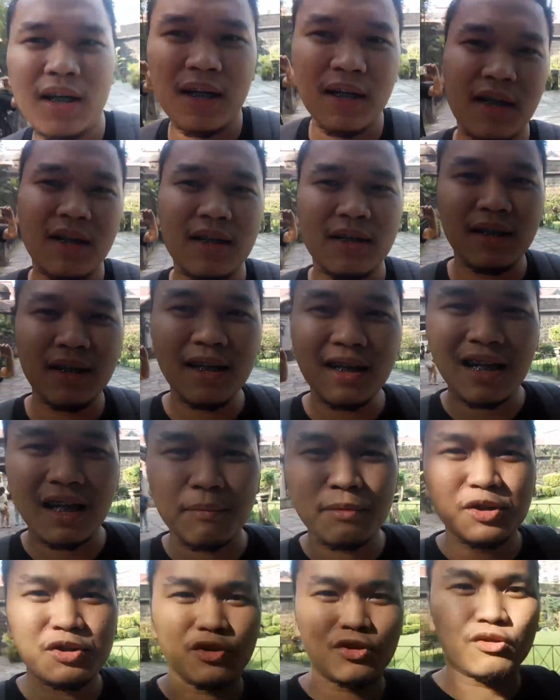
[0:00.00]
lang, hindi lang
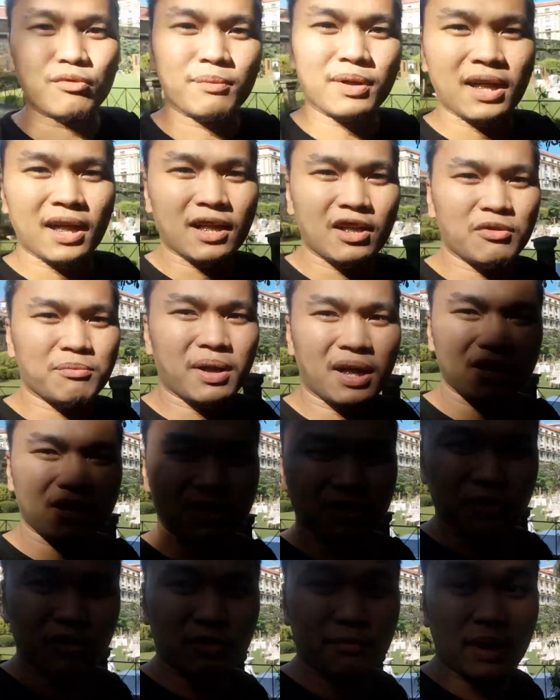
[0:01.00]
namin sure kung magkano. Baka
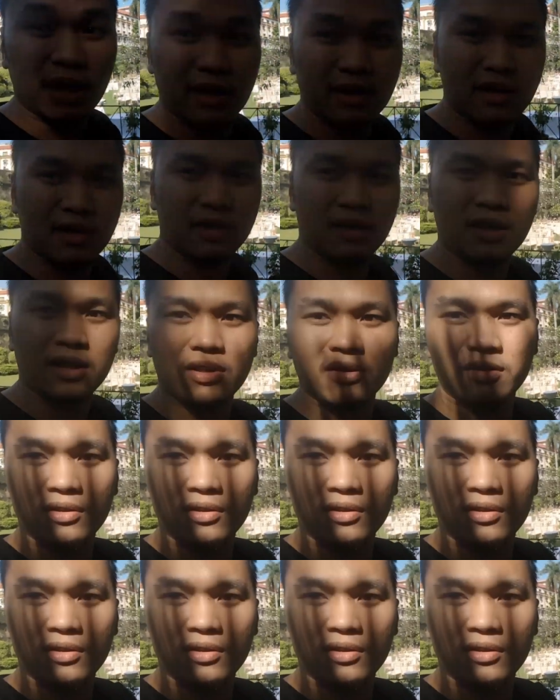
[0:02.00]
siguro mahal din dito.